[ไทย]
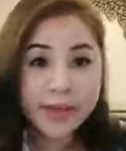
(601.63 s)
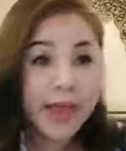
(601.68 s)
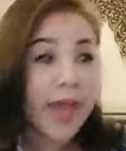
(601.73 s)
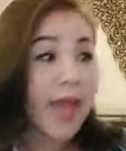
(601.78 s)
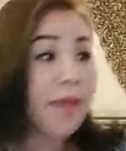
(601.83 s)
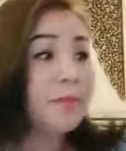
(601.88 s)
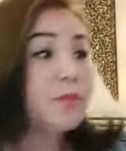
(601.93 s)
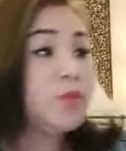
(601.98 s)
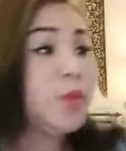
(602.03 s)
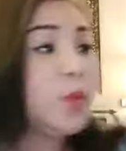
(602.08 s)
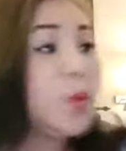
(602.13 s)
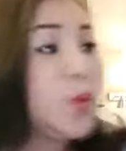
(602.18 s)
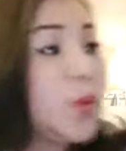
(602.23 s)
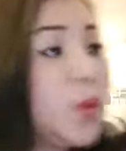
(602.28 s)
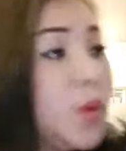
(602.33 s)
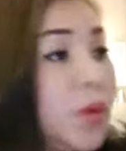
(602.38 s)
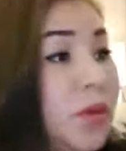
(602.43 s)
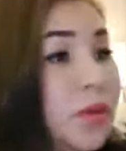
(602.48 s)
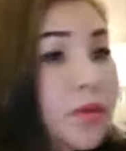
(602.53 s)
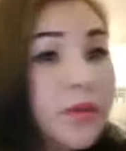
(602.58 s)
น้ำโช
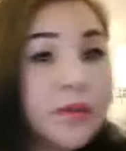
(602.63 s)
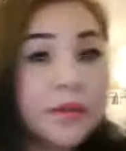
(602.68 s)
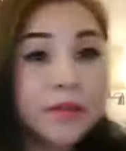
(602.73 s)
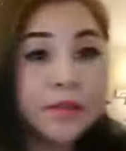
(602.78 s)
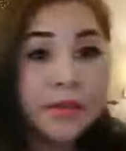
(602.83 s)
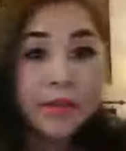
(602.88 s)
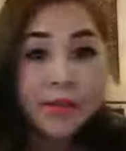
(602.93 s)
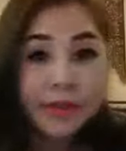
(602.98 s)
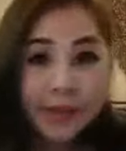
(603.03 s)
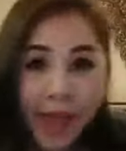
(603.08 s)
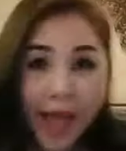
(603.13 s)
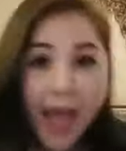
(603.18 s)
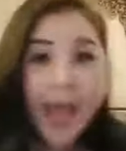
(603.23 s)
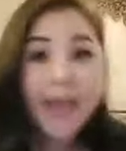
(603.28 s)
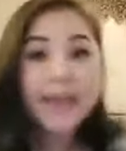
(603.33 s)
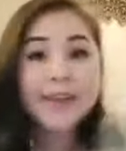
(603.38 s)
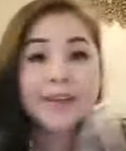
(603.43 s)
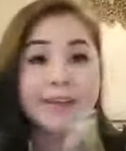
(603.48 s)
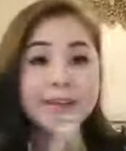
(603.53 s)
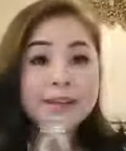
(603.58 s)
ว์ ได้
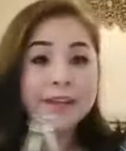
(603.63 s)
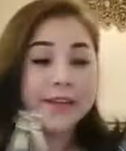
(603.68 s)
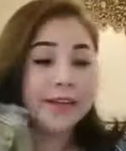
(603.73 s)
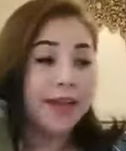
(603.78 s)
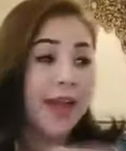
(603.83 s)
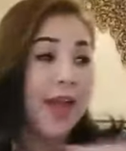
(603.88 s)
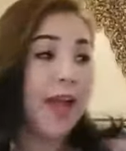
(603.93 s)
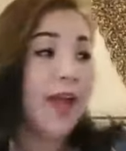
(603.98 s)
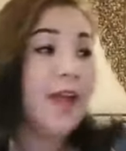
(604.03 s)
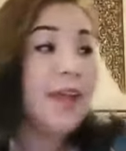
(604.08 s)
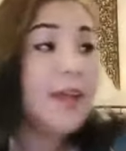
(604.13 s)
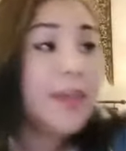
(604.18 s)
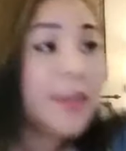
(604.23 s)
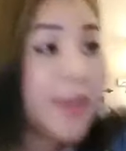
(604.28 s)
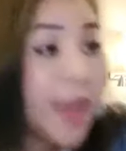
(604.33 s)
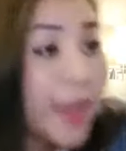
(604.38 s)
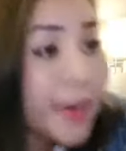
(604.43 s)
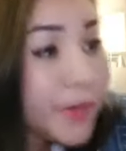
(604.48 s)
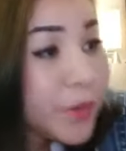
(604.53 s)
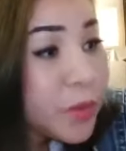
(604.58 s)
เลยนะคะ
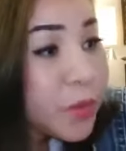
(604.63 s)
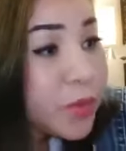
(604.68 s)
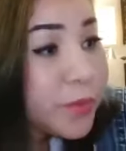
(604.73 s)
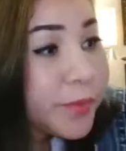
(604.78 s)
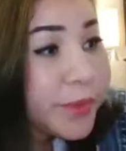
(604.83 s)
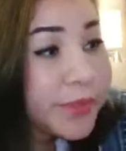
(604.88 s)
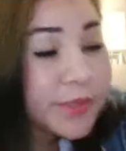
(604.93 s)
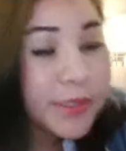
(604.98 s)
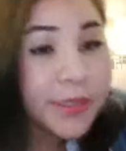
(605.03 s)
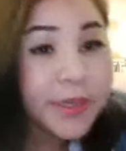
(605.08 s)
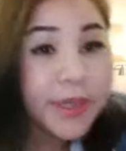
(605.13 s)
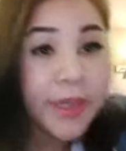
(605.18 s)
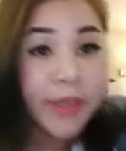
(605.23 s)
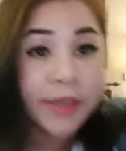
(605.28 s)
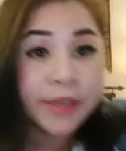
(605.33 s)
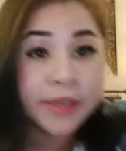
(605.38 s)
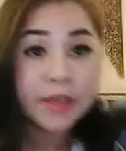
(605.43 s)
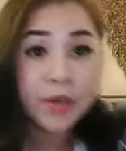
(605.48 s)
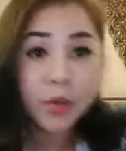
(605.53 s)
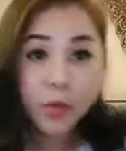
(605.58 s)
การที่คุณมีเสน่ห์
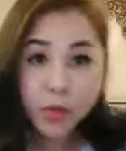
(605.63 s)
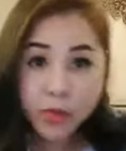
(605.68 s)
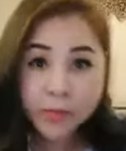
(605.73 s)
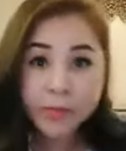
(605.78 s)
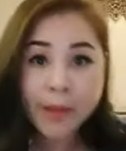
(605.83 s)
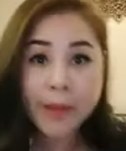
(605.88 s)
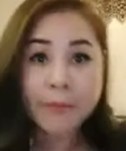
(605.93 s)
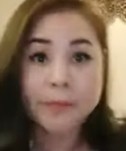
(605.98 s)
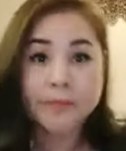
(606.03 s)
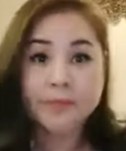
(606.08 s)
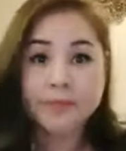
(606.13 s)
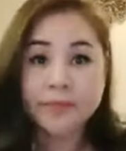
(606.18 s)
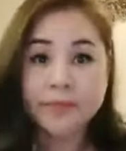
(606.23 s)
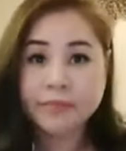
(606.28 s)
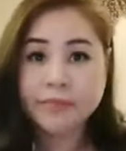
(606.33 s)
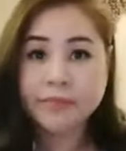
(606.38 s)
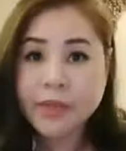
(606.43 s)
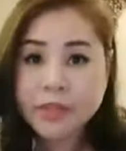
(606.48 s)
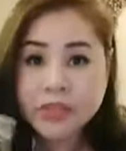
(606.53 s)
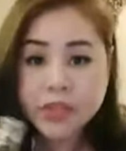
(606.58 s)
คือคุณแบบ
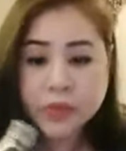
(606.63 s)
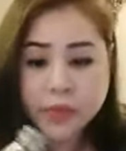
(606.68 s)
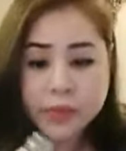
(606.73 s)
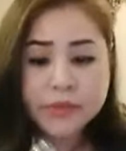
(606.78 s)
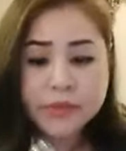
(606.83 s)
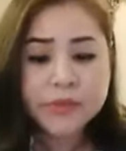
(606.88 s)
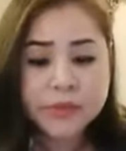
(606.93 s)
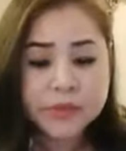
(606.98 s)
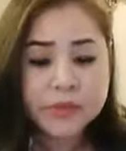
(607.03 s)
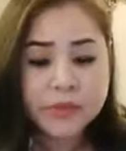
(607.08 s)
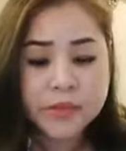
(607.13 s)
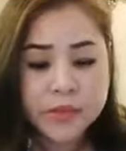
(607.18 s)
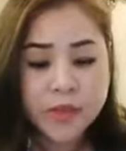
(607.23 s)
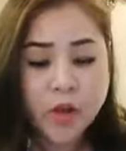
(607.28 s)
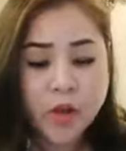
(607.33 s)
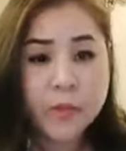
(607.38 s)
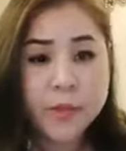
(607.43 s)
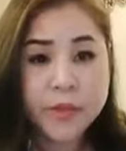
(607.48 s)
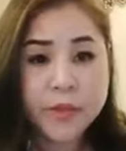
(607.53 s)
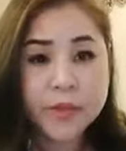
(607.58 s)
เป็นชีวิตจริงๆข
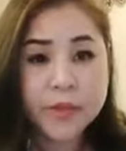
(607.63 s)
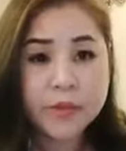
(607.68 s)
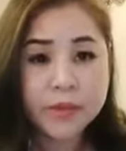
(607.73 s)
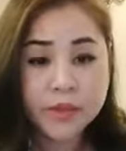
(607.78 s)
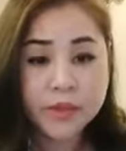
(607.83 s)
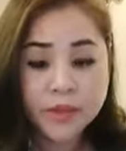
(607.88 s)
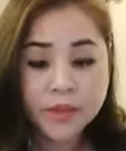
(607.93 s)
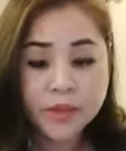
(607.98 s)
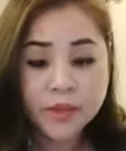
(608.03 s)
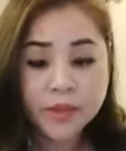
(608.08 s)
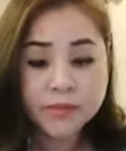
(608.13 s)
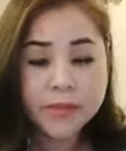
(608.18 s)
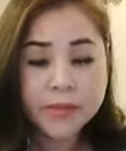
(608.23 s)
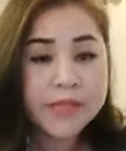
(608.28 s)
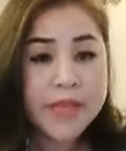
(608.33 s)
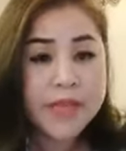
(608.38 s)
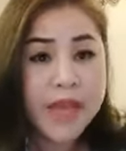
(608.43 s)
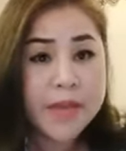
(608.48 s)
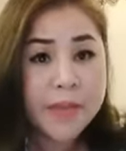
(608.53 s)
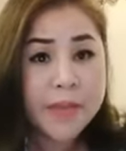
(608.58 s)
องมนุษย์ไม่
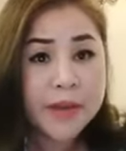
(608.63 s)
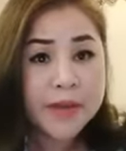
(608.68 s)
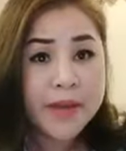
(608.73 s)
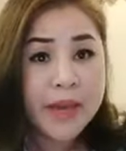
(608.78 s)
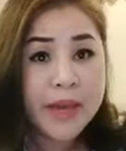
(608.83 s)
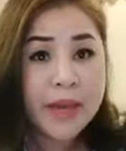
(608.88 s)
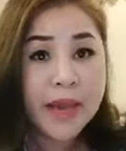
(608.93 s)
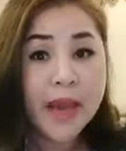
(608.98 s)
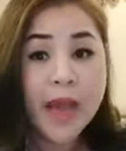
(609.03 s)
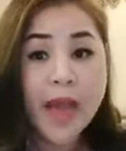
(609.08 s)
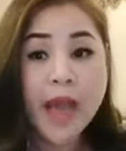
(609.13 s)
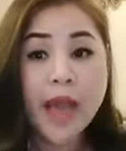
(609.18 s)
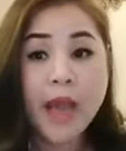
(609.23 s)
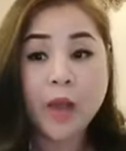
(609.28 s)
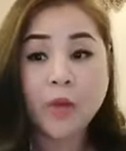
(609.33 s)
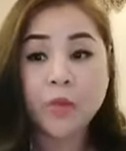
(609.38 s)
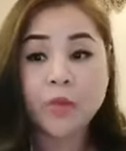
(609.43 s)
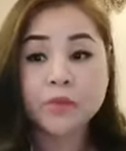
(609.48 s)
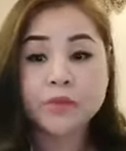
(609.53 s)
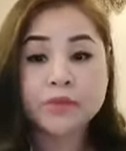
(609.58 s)
ใช่เป็นนักข่า
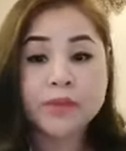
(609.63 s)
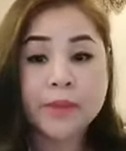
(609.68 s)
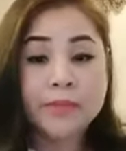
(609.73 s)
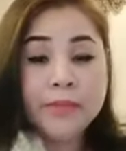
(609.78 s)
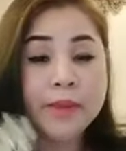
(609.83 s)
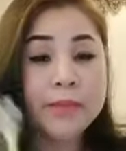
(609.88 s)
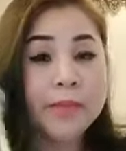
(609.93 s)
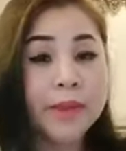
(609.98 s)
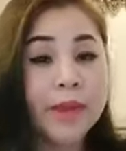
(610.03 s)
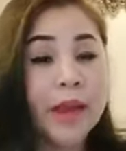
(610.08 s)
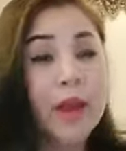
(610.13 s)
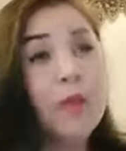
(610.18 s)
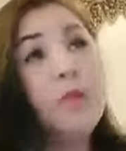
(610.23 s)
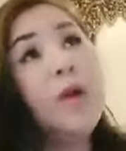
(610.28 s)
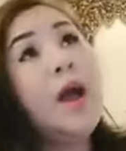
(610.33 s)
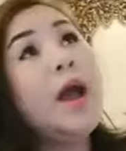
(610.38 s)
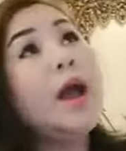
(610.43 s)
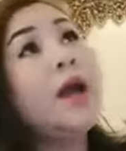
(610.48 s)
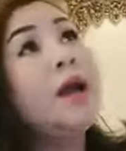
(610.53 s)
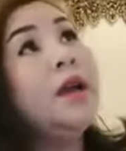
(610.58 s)
วจำได้ไหมคะ
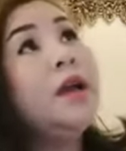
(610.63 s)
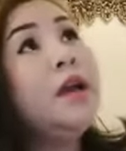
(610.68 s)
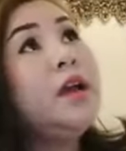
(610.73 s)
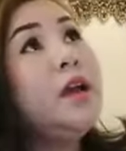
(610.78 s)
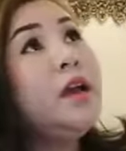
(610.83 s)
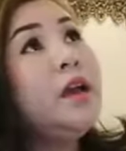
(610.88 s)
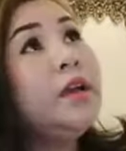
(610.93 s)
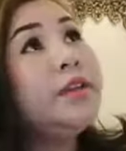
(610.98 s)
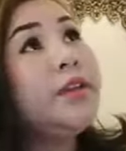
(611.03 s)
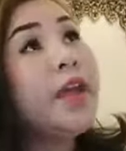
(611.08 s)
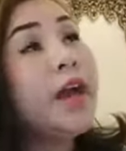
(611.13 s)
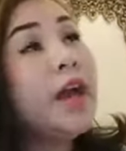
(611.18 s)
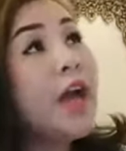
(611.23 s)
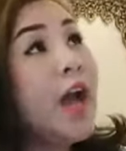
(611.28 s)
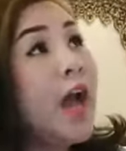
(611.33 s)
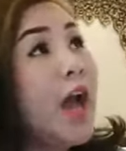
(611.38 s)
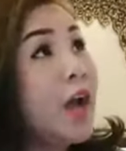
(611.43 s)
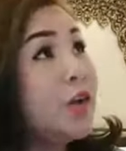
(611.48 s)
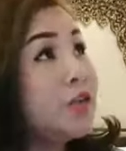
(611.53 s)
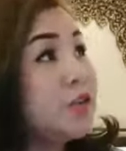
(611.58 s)
ว่านัก
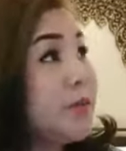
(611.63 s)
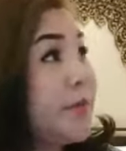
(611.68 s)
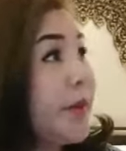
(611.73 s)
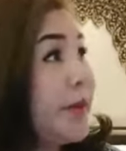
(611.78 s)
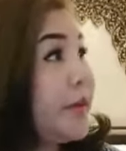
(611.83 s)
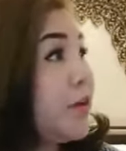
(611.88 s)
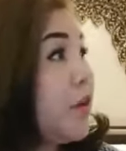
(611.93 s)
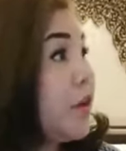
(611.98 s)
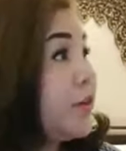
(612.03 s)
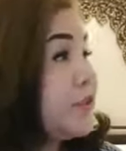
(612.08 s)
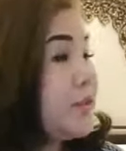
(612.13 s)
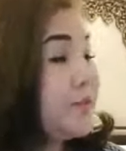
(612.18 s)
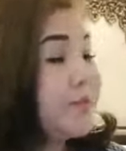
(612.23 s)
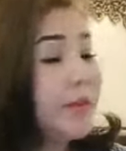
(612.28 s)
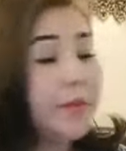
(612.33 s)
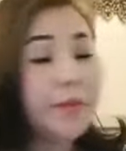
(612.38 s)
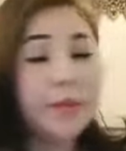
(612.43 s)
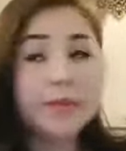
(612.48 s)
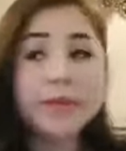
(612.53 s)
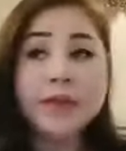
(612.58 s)
ข่าวสมัยก่อนจำได้
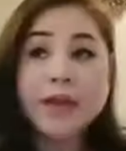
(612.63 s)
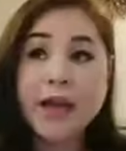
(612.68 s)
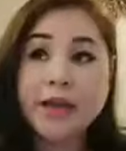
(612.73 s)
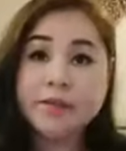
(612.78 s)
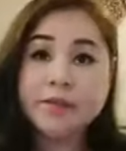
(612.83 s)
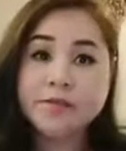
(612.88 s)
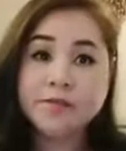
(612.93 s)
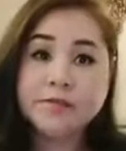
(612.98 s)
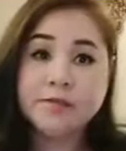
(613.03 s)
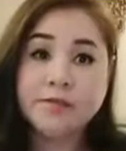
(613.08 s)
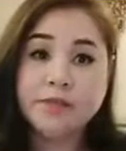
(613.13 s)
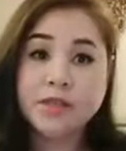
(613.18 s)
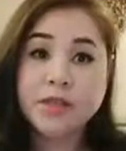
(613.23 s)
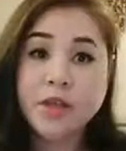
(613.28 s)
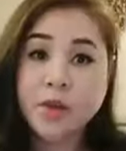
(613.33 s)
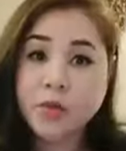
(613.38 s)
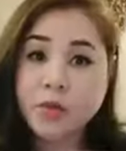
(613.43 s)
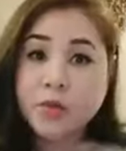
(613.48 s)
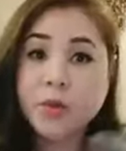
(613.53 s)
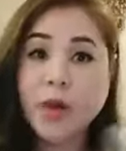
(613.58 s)
ไหมพี่รัฐที่
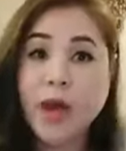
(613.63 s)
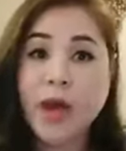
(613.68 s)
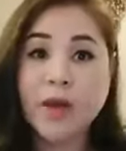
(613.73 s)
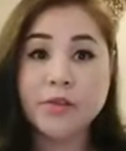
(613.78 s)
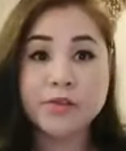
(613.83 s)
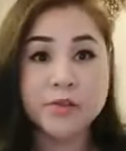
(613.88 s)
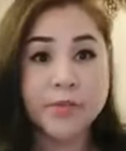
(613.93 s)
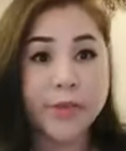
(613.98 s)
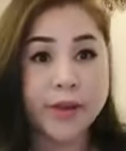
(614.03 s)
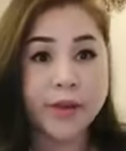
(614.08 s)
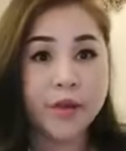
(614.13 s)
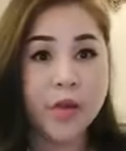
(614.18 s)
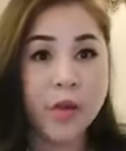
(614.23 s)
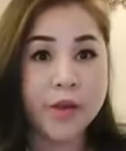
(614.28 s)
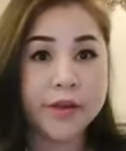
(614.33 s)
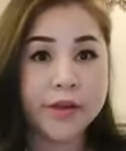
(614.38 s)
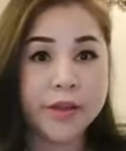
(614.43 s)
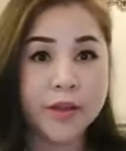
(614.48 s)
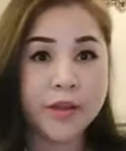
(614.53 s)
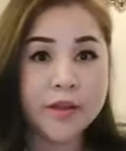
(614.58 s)
เราดูข่าวสมัยก่อน
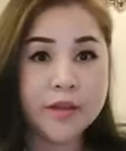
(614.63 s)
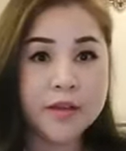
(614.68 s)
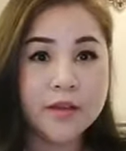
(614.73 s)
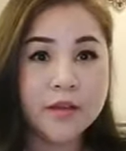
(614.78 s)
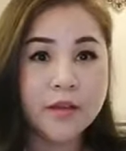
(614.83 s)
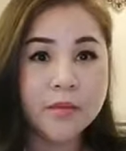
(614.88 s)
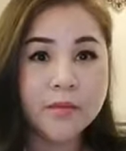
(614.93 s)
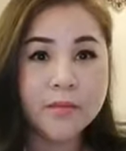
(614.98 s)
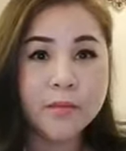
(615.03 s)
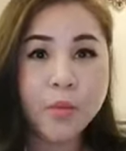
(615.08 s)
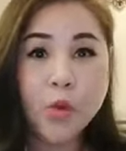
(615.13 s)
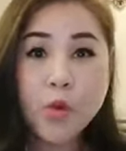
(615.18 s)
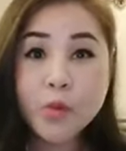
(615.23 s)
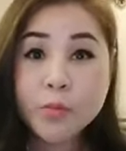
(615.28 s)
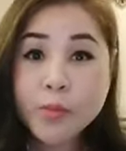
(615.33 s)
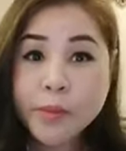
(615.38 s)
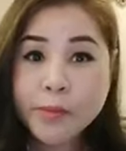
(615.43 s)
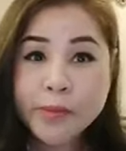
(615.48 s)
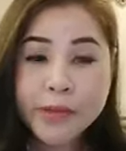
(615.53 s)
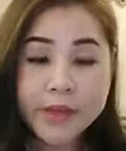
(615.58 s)
เนี่ย พูด
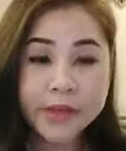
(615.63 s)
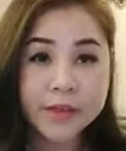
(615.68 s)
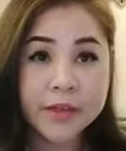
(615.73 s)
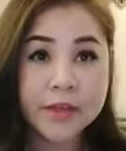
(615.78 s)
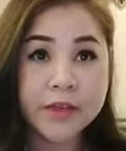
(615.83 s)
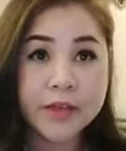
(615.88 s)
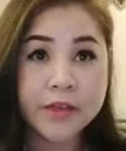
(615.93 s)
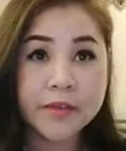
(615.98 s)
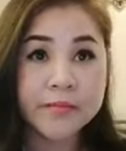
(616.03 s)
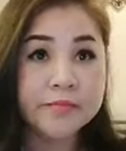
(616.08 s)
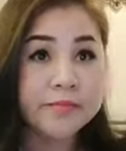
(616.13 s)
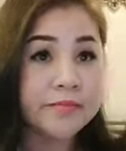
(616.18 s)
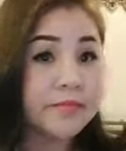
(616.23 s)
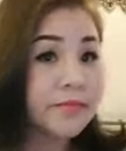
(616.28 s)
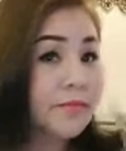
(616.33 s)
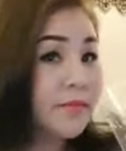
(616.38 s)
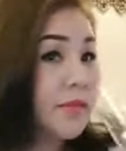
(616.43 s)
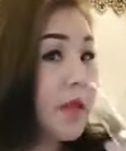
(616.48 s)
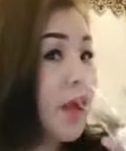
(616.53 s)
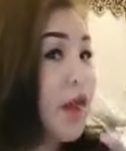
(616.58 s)
ไม่ผิดเลย
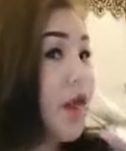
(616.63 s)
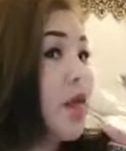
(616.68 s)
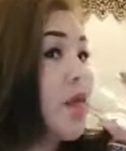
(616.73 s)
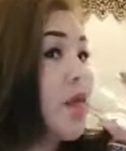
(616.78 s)
นะคะ